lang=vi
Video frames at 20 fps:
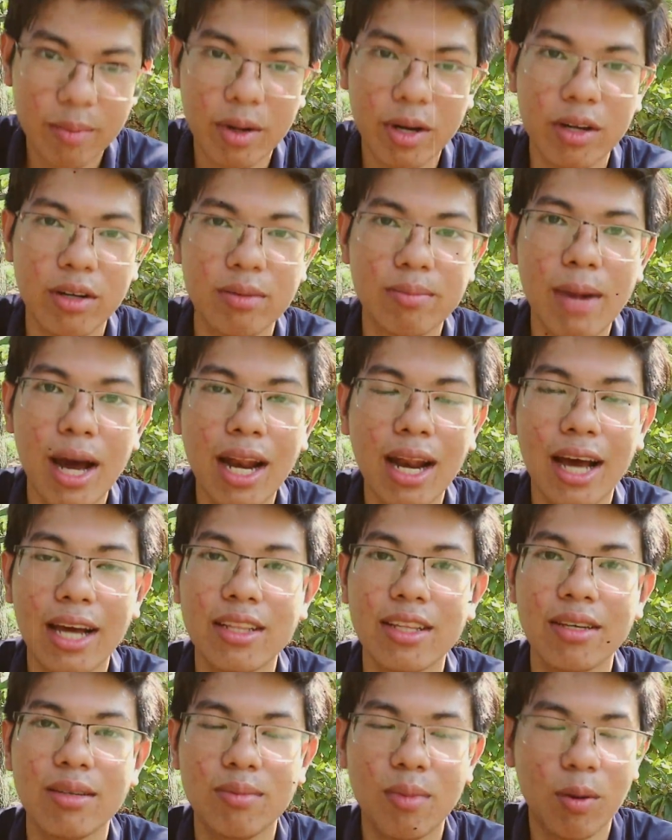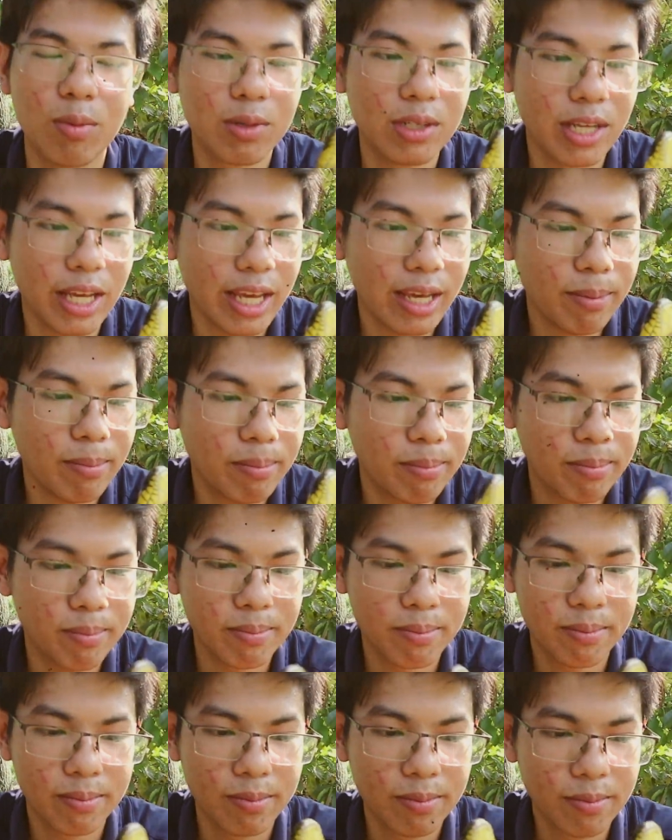thì mình được bắt lại từ một người em
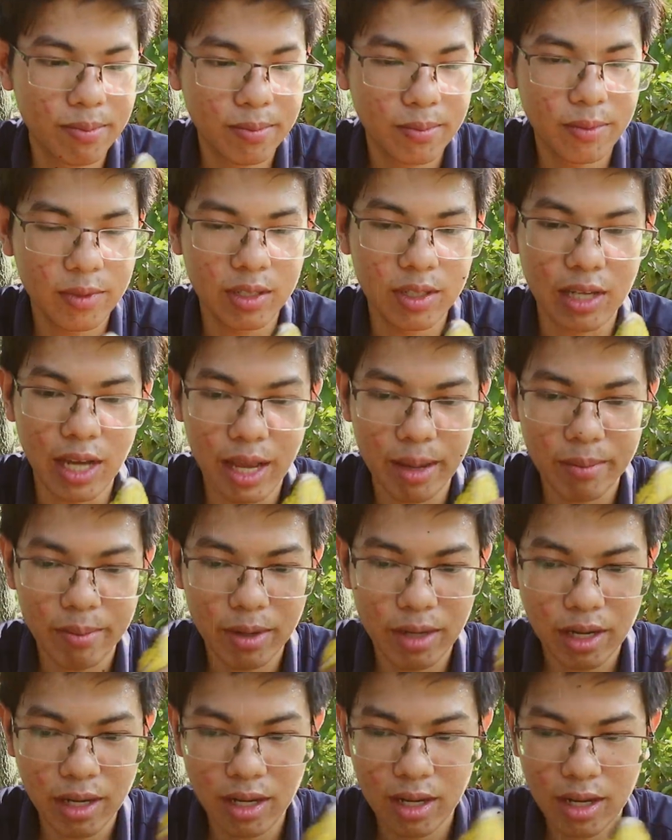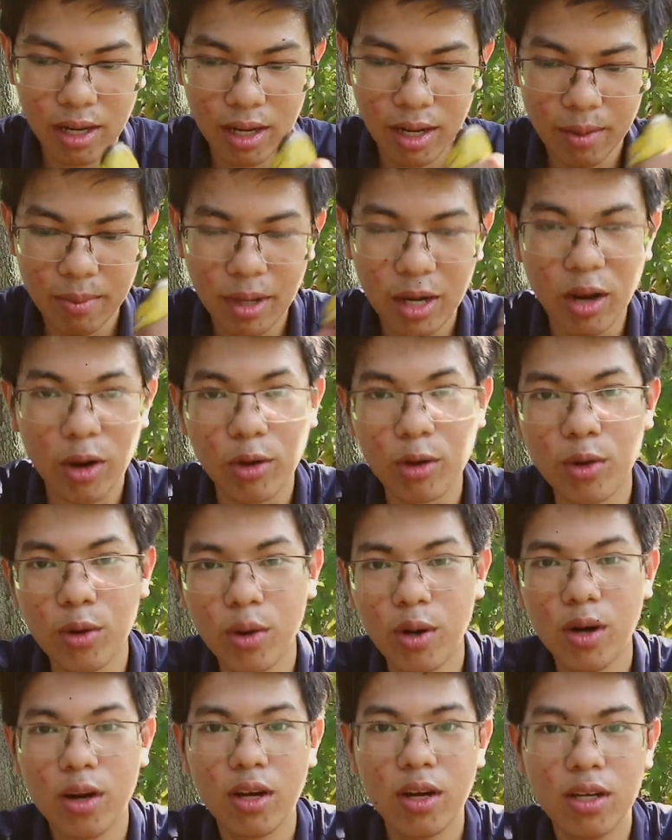người em ờ, ở bên họ
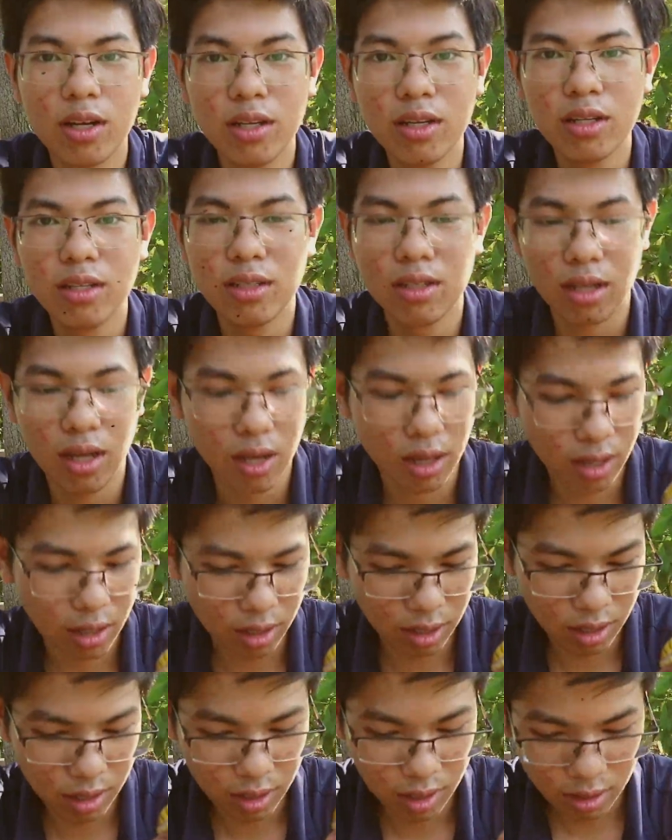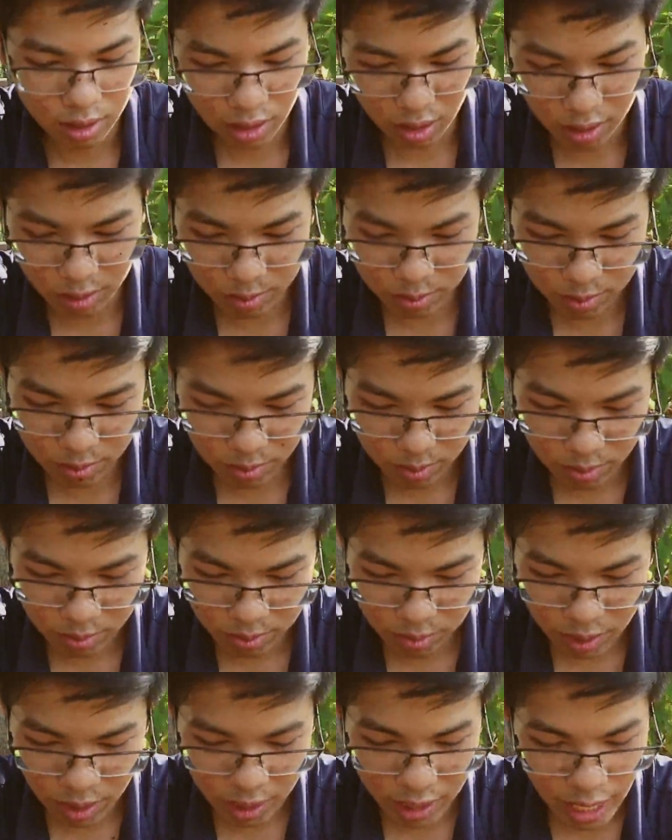rùa à, nó
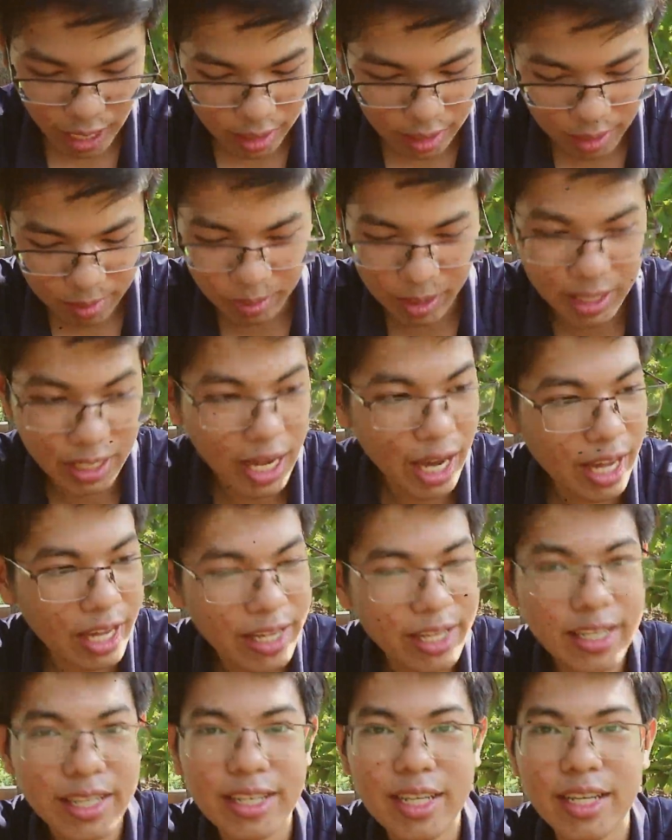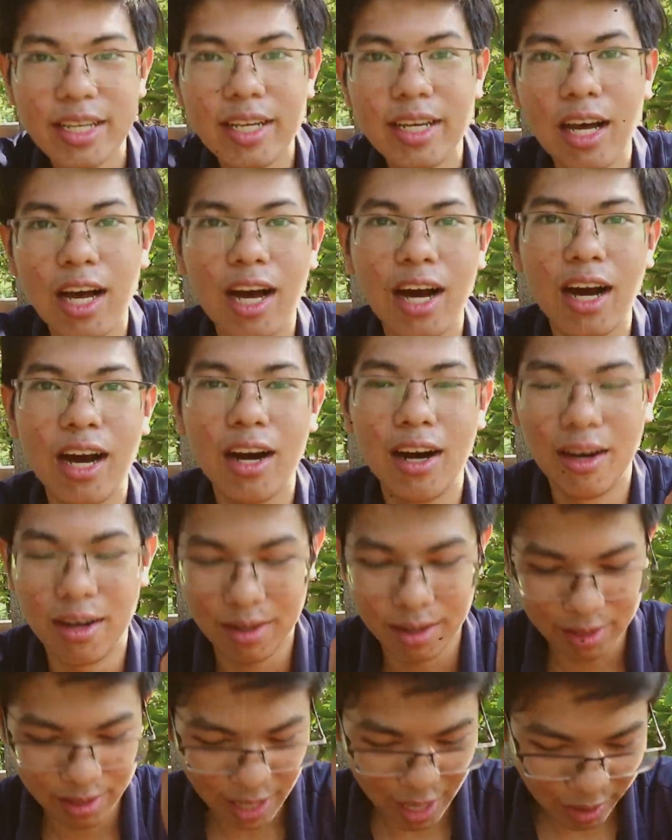chơi rắn thì mình chơi
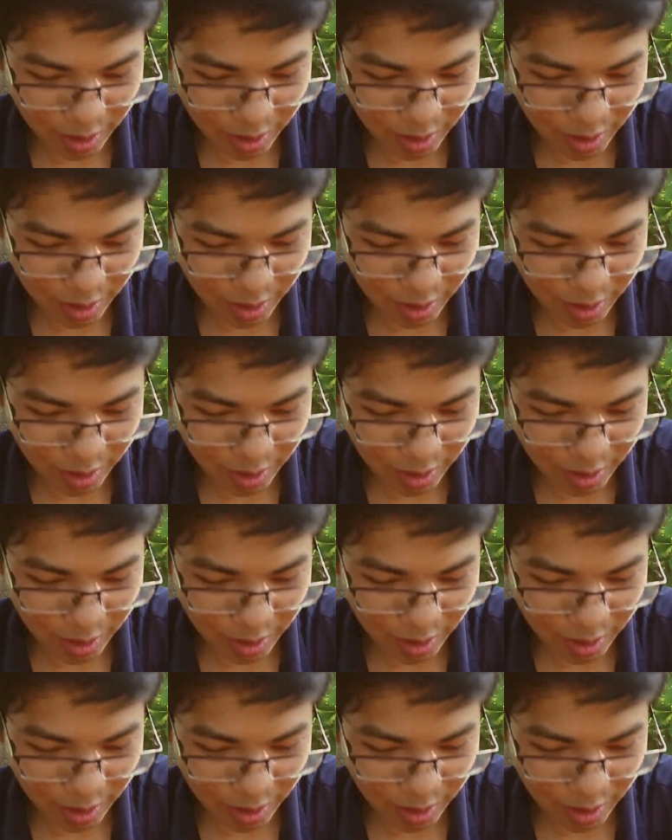à,